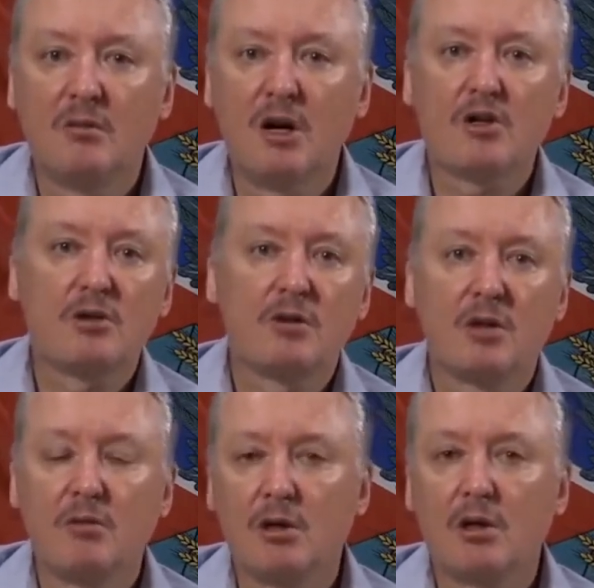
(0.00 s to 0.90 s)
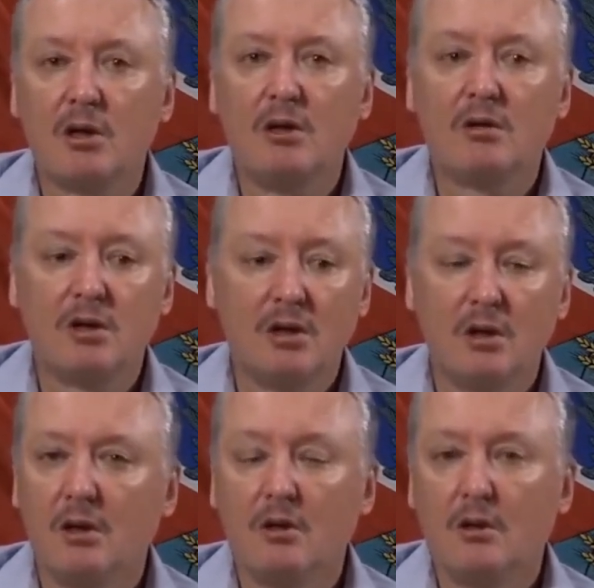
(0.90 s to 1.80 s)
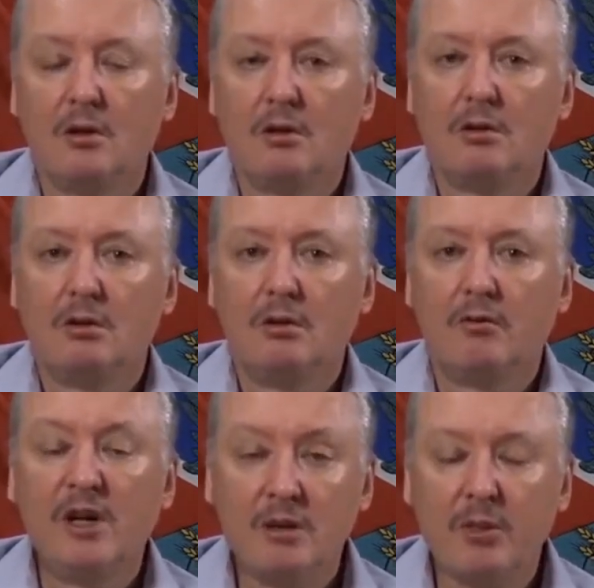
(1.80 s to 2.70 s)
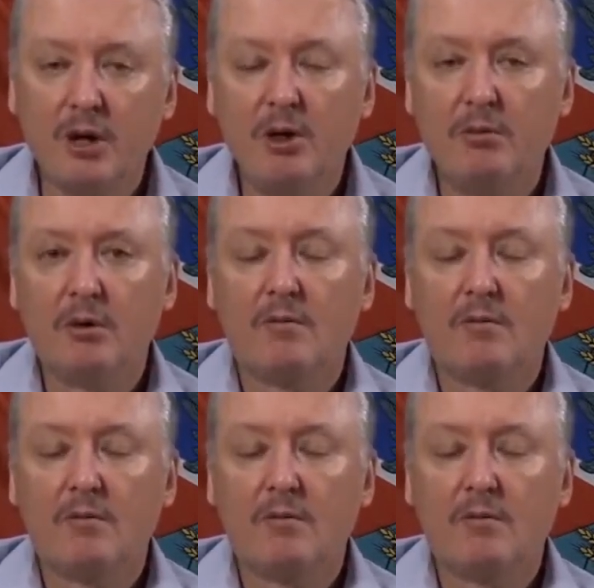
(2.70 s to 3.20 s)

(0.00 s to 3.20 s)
маршевой там и так далее, где в этом проблема.